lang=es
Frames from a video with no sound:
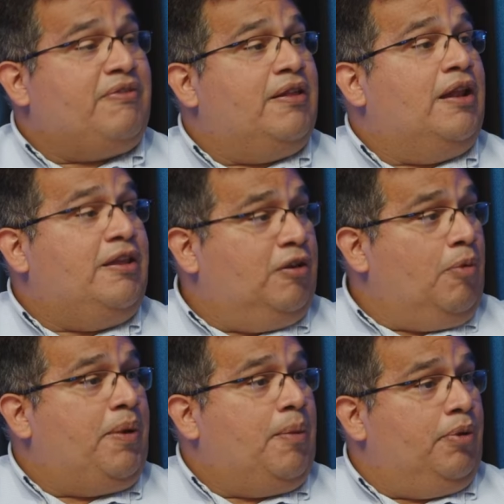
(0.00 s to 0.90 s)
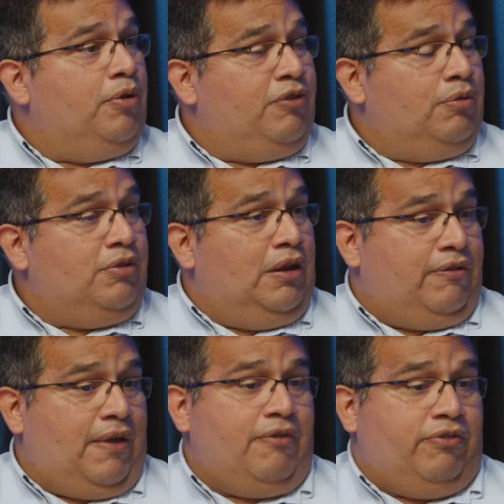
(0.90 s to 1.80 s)
analíticos para poder ser
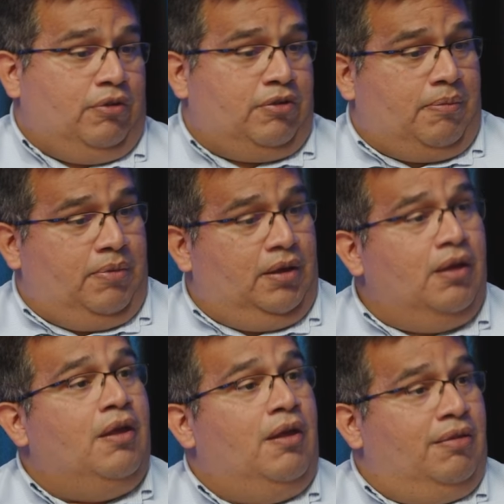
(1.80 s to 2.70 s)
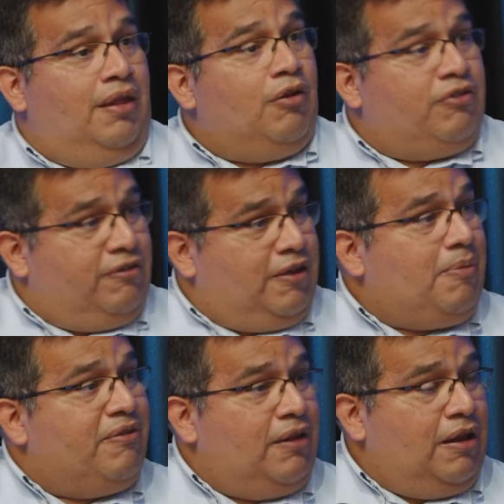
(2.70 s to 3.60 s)
utilizados, sino también de los
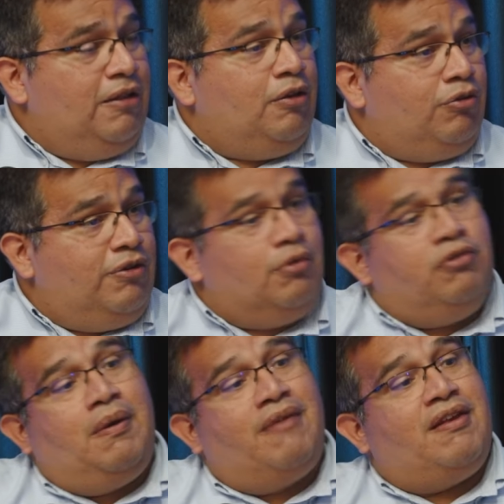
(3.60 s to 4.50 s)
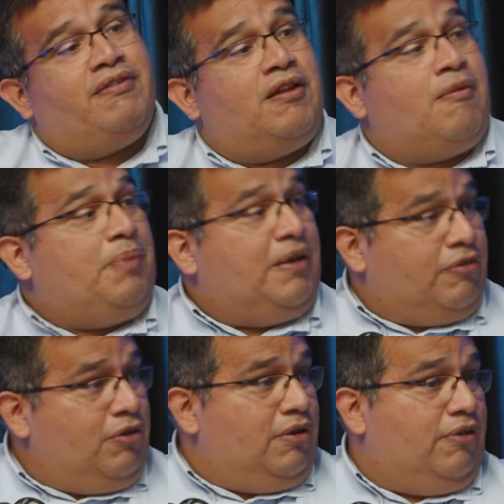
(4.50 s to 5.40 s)
esquemas analíticos, inclusive hacia, las
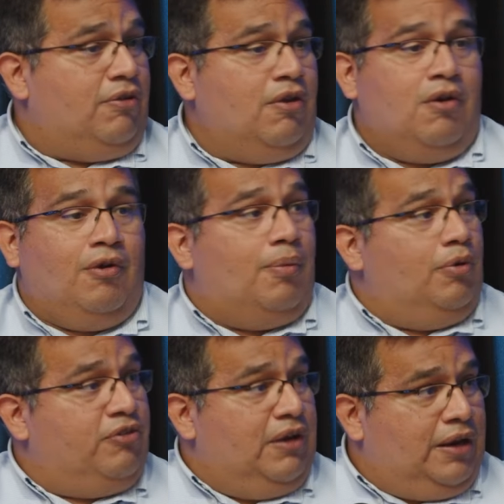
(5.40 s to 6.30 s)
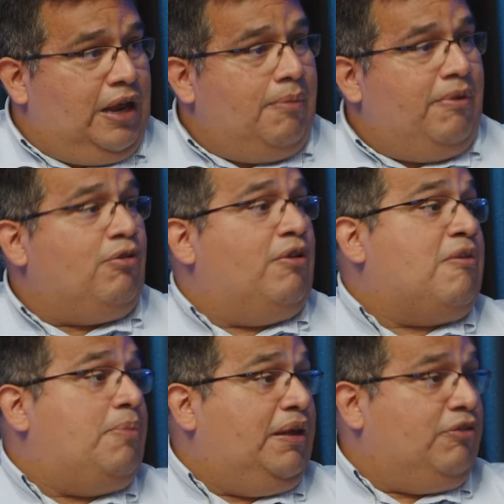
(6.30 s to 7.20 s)
aplicaciones, como los CRM o las
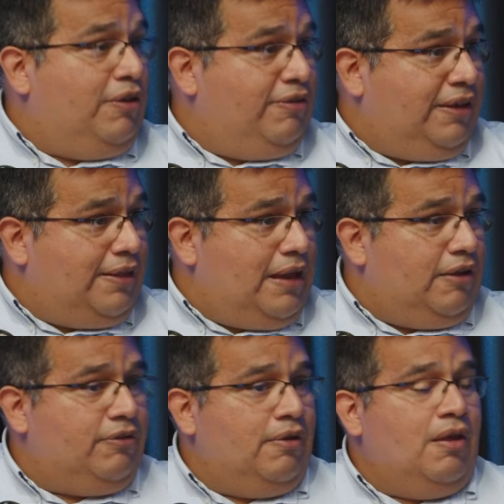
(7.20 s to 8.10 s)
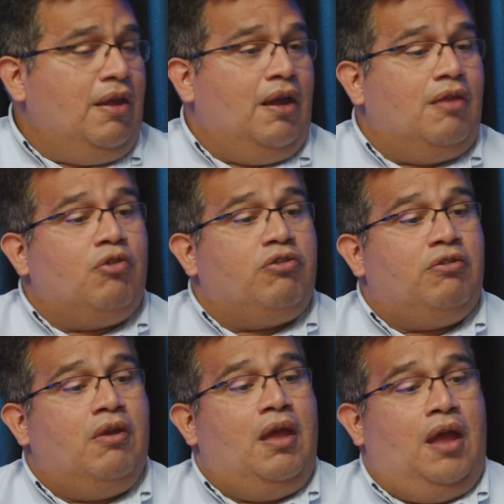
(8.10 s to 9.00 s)
aplicaciones digitales.
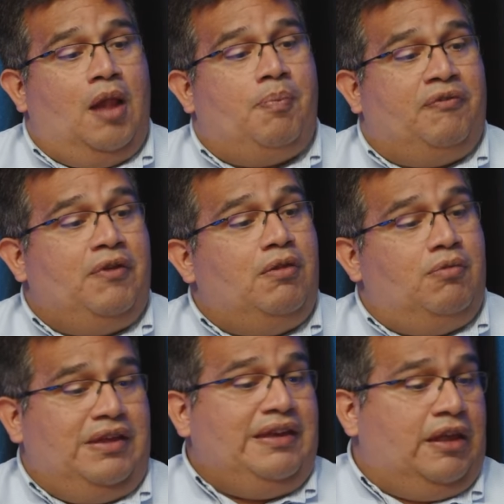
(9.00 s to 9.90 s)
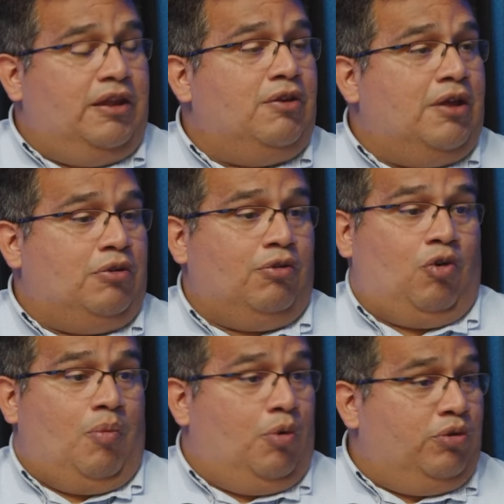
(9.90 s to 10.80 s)
Entonces, el perfil de un ingeniero de datos
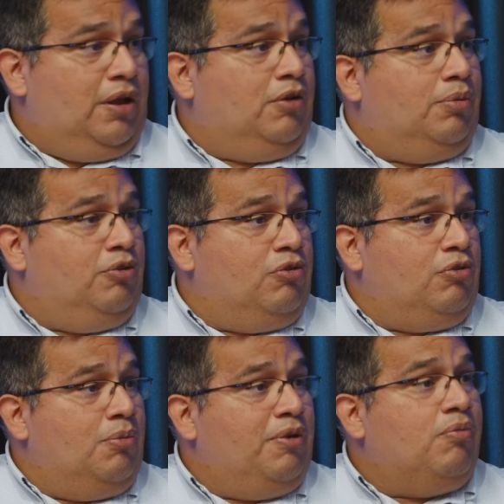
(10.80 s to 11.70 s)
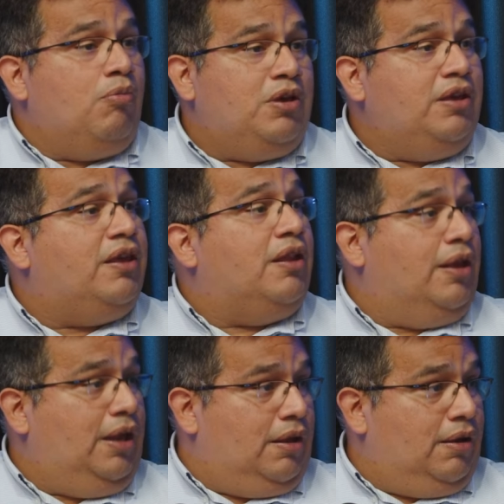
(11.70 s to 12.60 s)
como tal, como dice su nombre, es muy
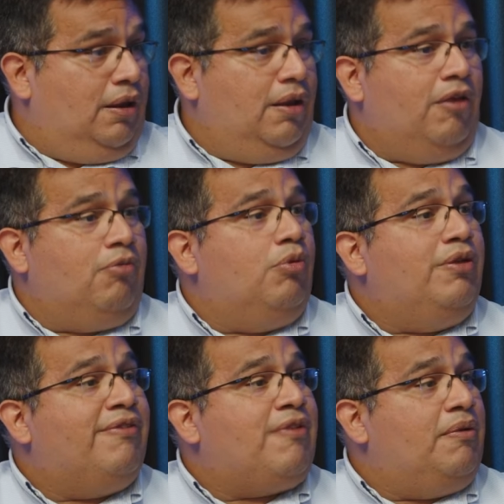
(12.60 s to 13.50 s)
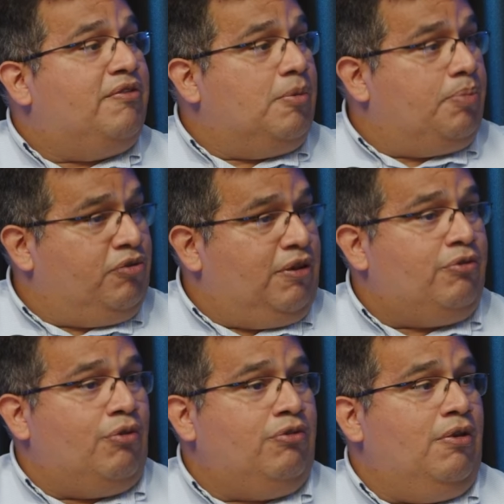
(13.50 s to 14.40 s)
ingenieril, es muy de establecer
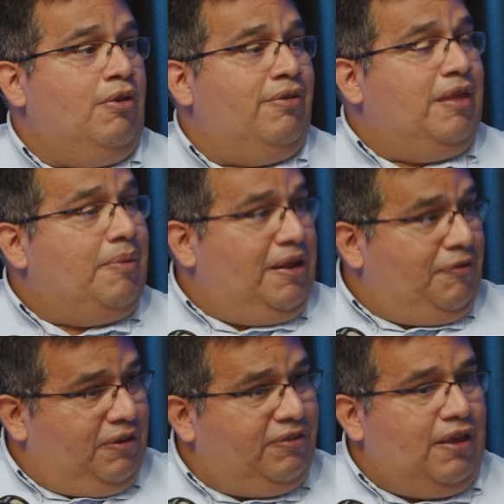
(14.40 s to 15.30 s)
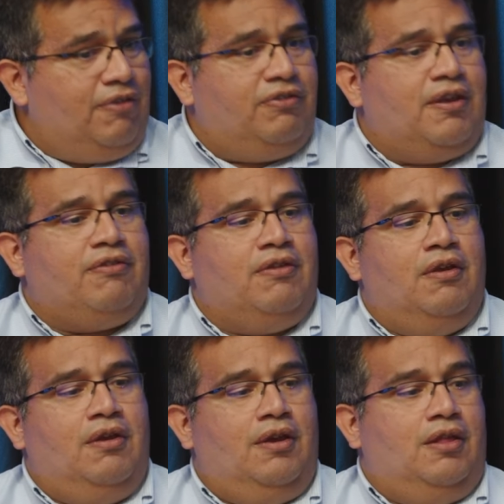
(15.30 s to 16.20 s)
procesos, de ver eficiencias
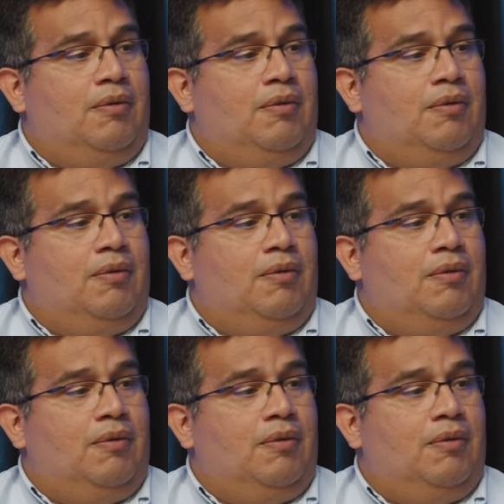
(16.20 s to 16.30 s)
y de ver